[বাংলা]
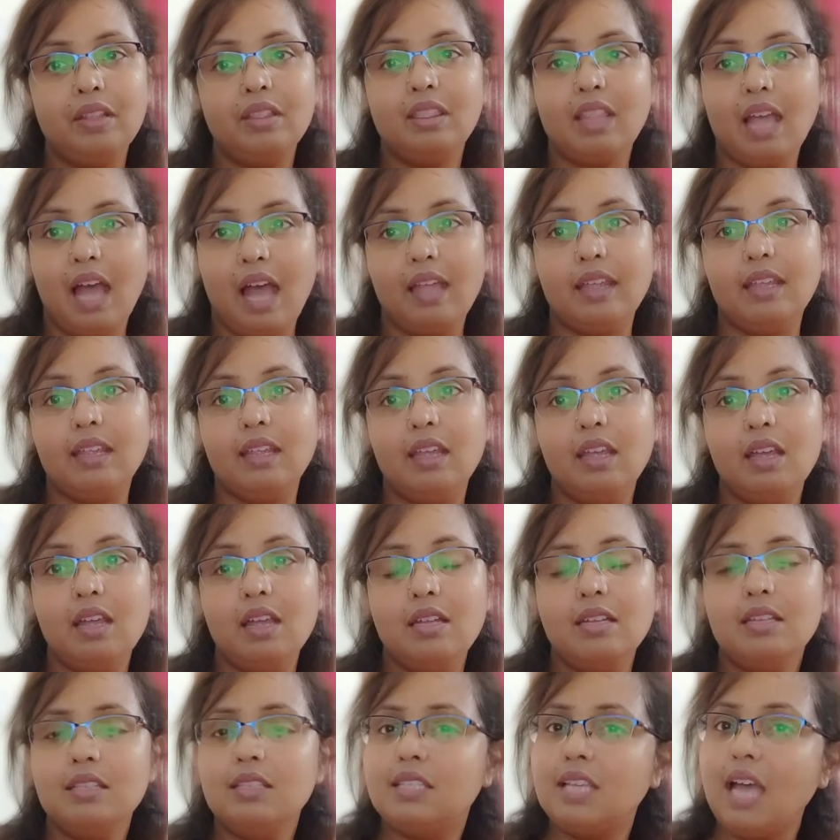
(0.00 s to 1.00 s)
তাই
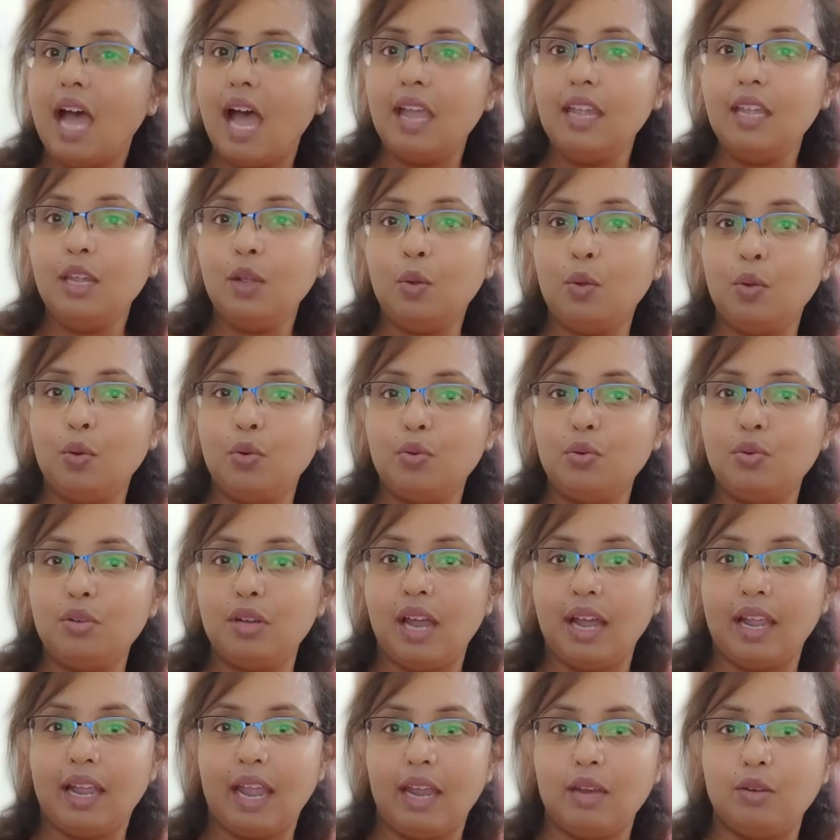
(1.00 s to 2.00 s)
যাই করুন
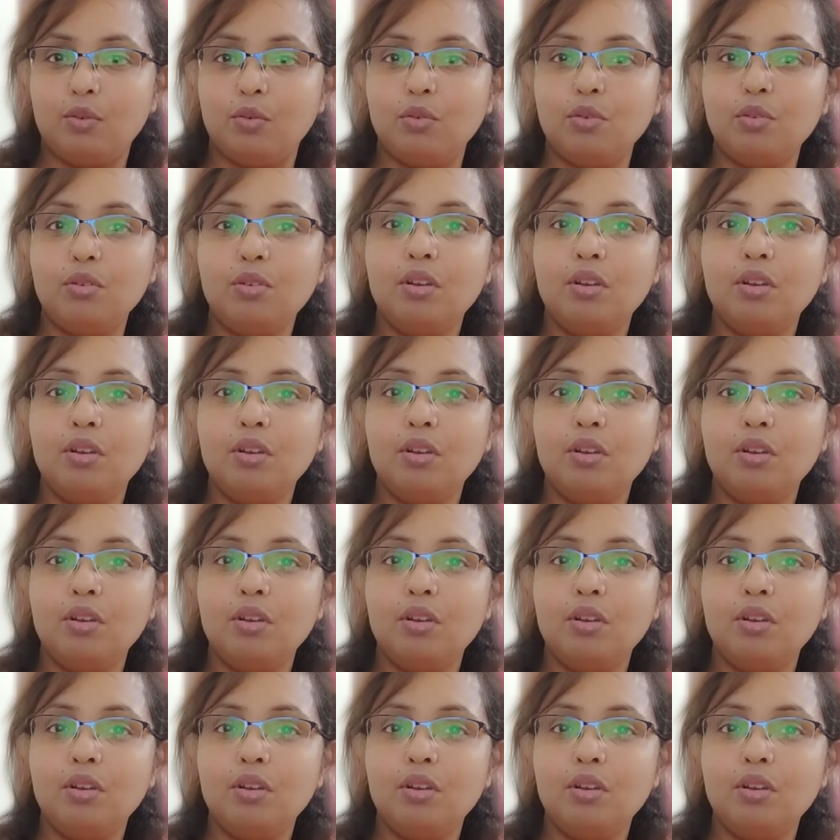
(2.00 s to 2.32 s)
না কেন